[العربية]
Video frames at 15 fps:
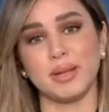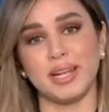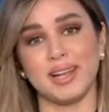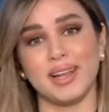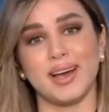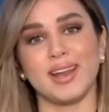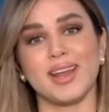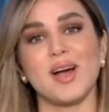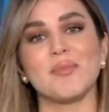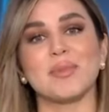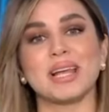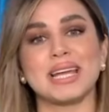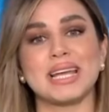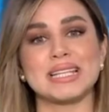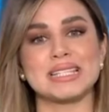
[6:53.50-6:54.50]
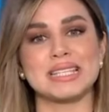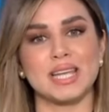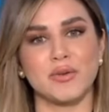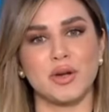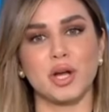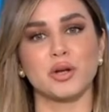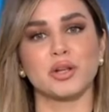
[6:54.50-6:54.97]
الارقام
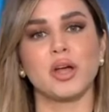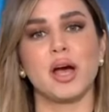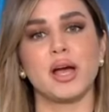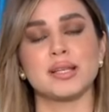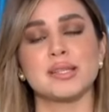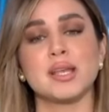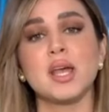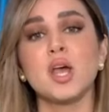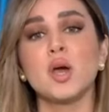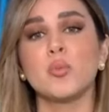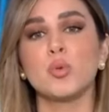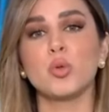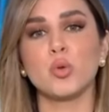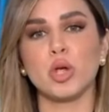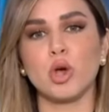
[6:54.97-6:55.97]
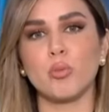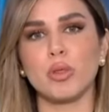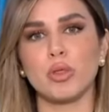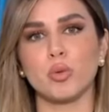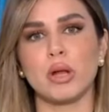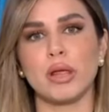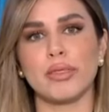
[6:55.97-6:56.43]
القياسيه ريكورد هايز منذ يوم
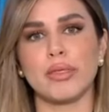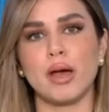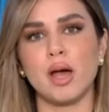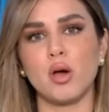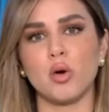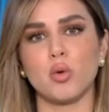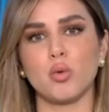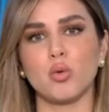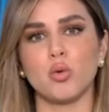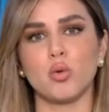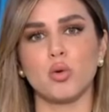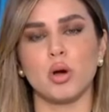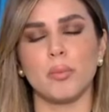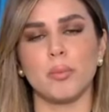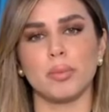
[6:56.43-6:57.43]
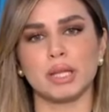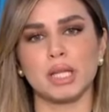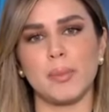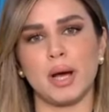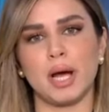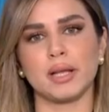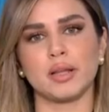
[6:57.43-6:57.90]
الثلاثاء
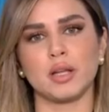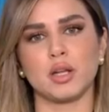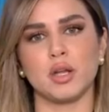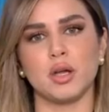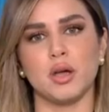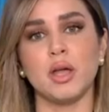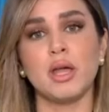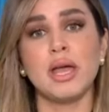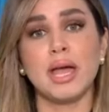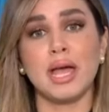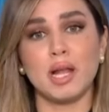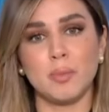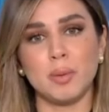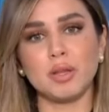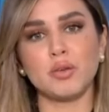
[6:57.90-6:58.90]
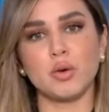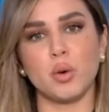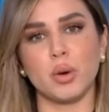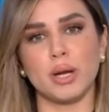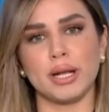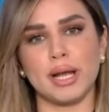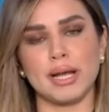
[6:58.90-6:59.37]
وبالطبع ايضا
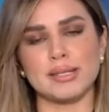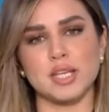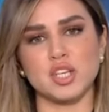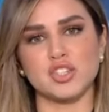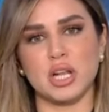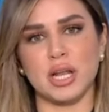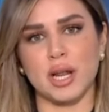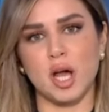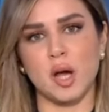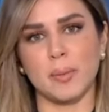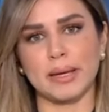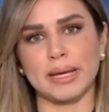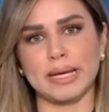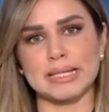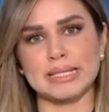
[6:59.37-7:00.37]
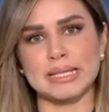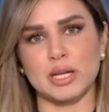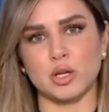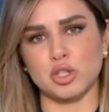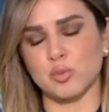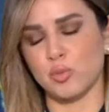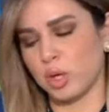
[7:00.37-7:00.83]
البيتكوين كان سجل ارقام قياسيه
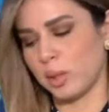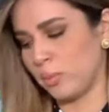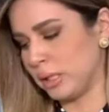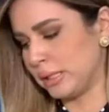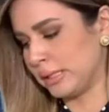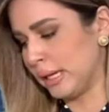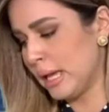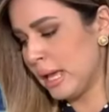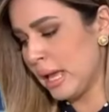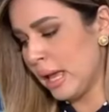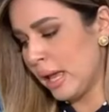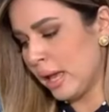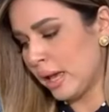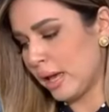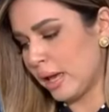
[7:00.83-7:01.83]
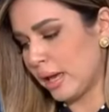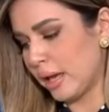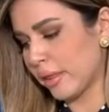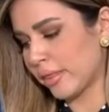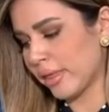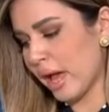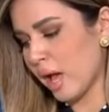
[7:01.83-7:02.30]
الاسبوع الماضي.
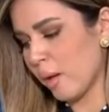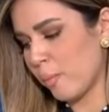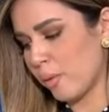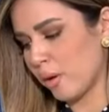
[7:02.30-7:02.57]
الذهب